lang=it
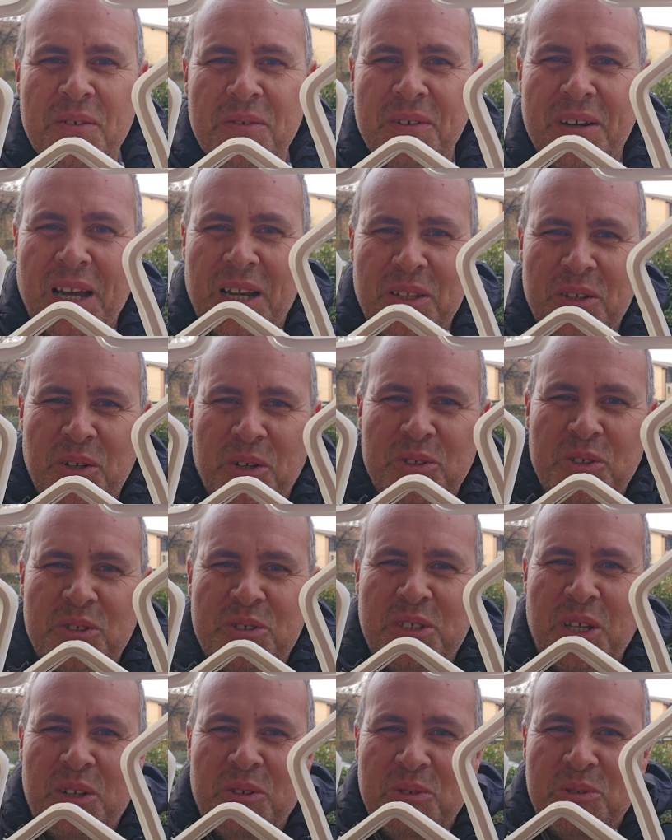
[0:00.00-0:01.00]
Un caloroso
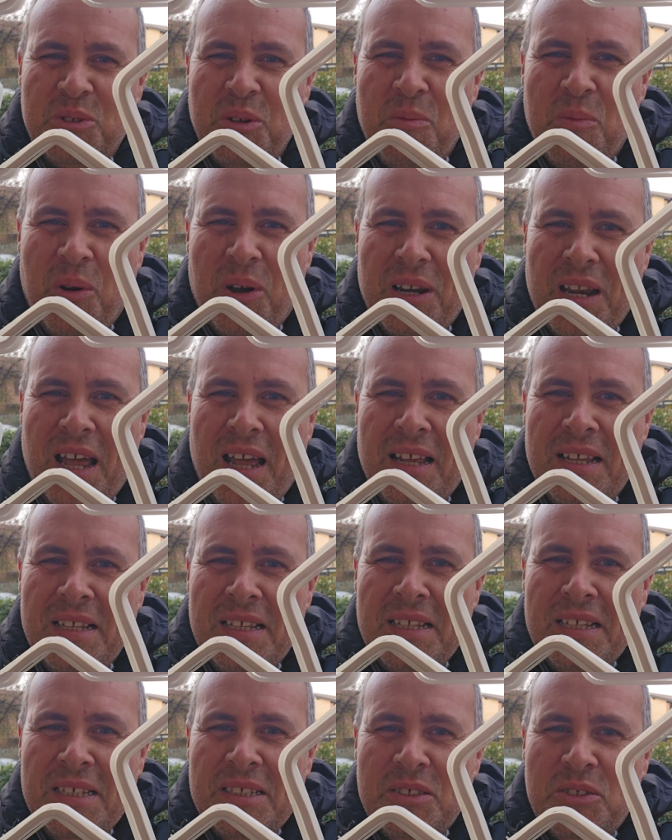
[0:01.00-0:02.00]
saluto, buona
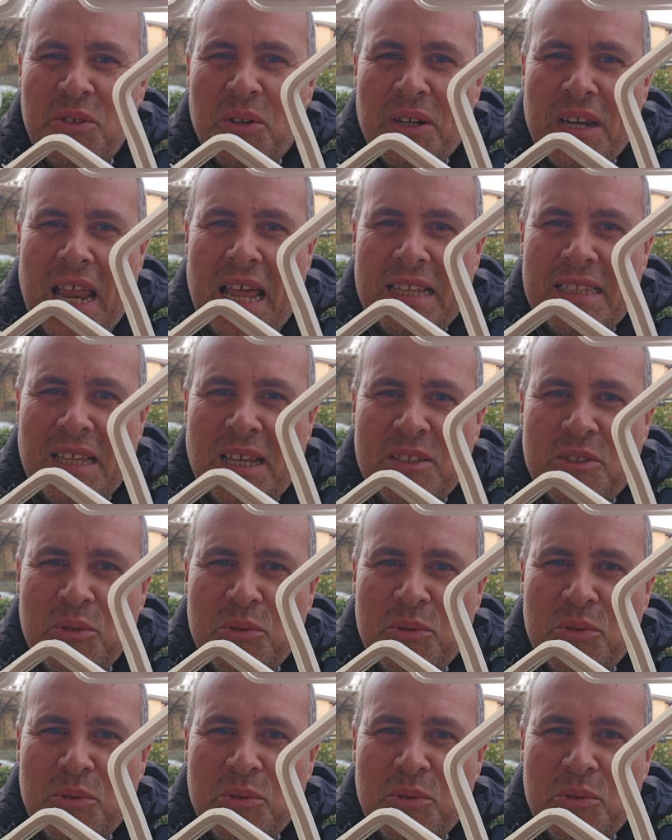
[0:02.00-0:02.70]
giornata a